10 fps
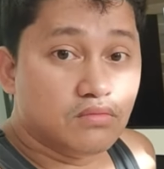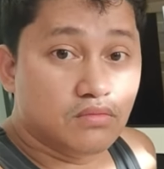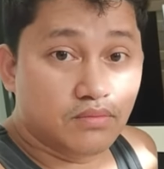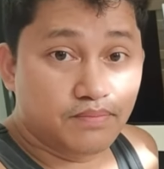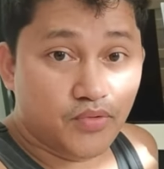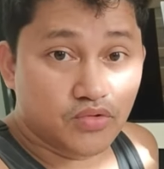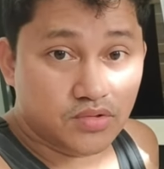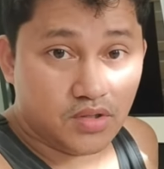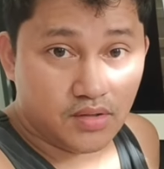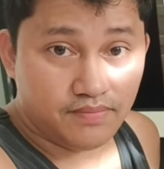
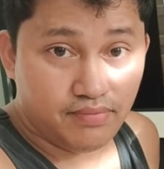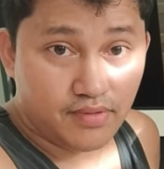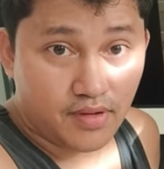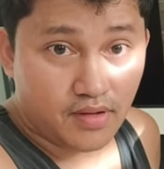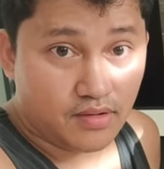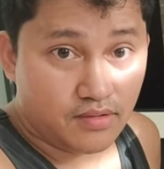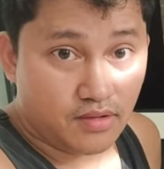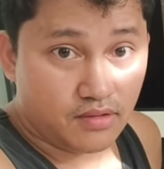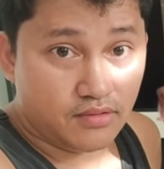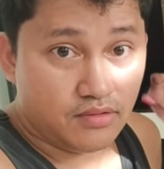Imposible,
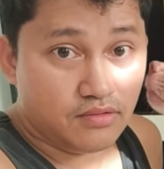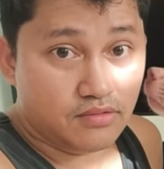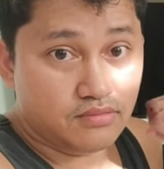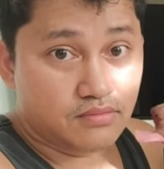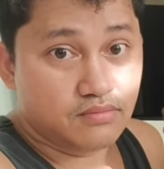anak 'yun.